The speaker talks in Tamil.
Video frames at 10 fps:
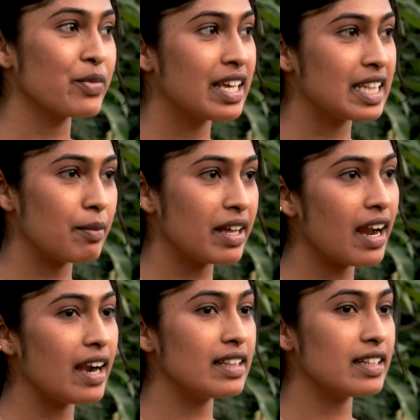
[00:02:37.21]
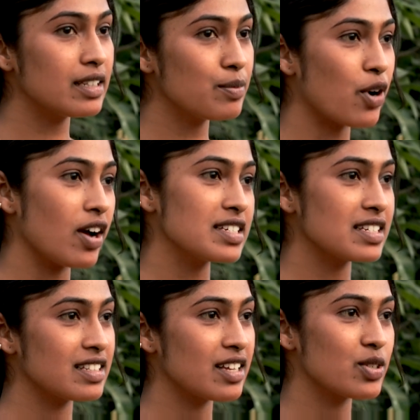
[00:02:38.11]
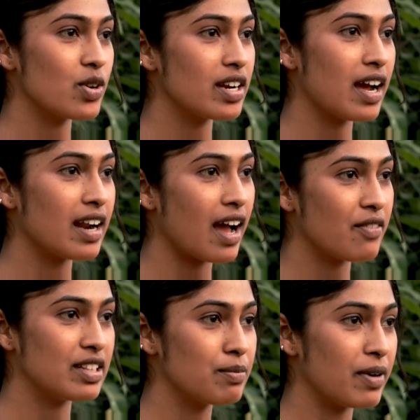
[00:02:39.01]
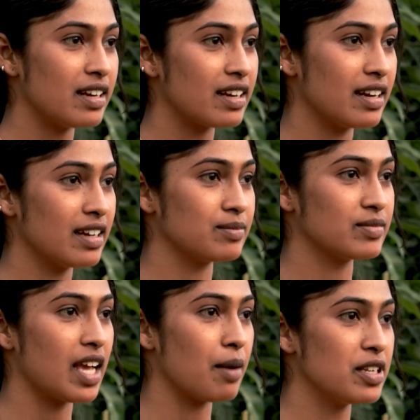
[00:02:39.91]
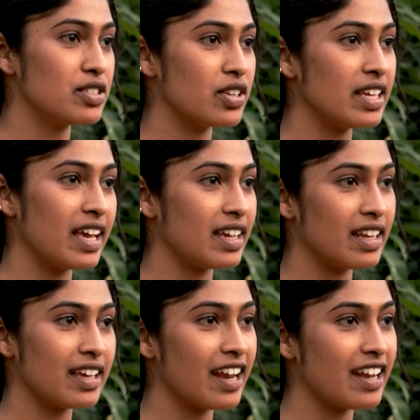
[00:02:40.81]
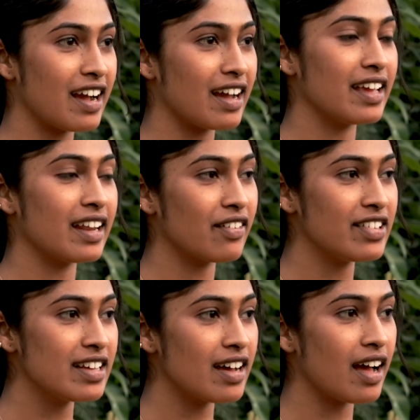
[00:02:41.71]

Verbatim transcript: இந்த மாதிரி அடுத்த ஏதாவது ப்ராஜெக்ட் இருந்தால் சொல்லுடா நான் வந்து பண்ணுறேன் அப்படின்னு சொல்லி என்கிட்ட கேட்டாங்க எனக்கு வந்து